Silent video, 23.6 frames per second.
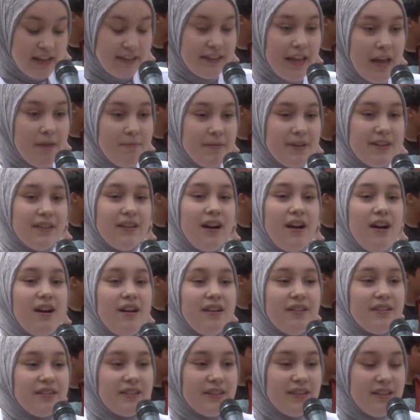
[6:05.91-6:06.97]
Demirin
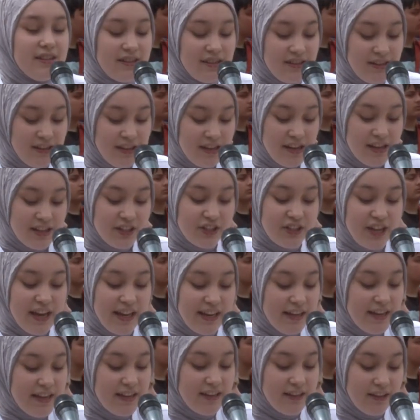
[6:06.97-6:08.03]
ağırı,
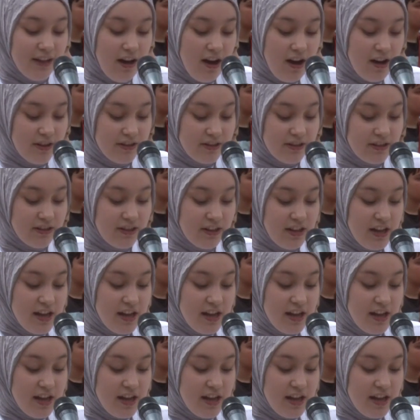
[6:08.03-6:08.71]
çeliğin narı.